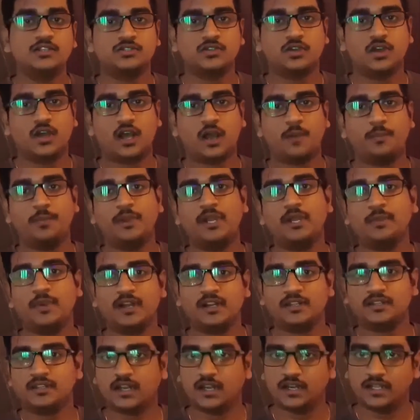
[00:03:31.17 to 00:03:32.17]
ஸோ அப்ளை
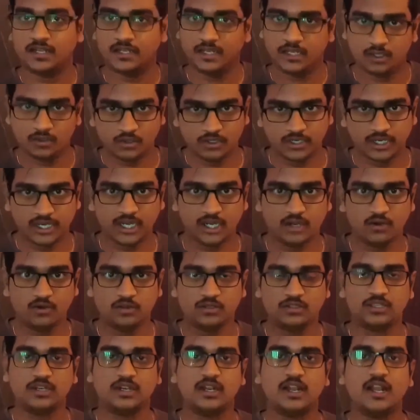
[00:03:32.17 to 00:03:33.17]
பண்ணுறதுக்கான லிங்க்கும் கீழே
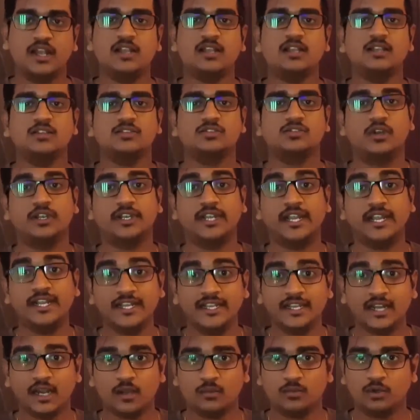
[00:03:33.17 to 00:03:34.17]
கொடுத்துருக்கேன் ஸோ
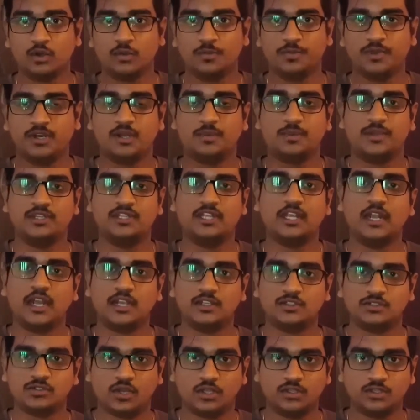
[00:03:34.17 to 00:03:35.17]
டெலிகிராம் குரூப் இருக்குது
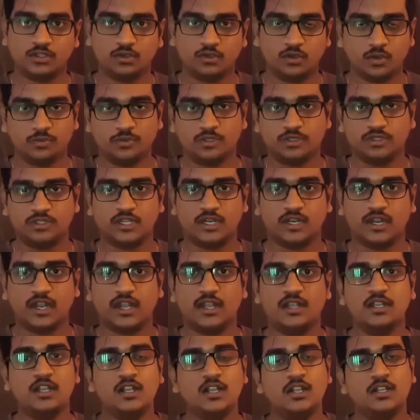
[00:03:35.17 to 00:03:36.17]
பார்த்தீங்களா ஸோ அந்த குரூப்
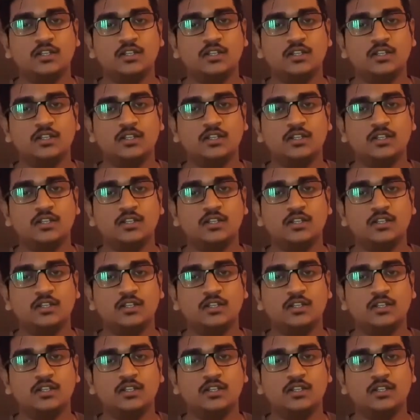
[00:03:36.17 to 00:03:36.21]
கொடுத்துருக்கேன்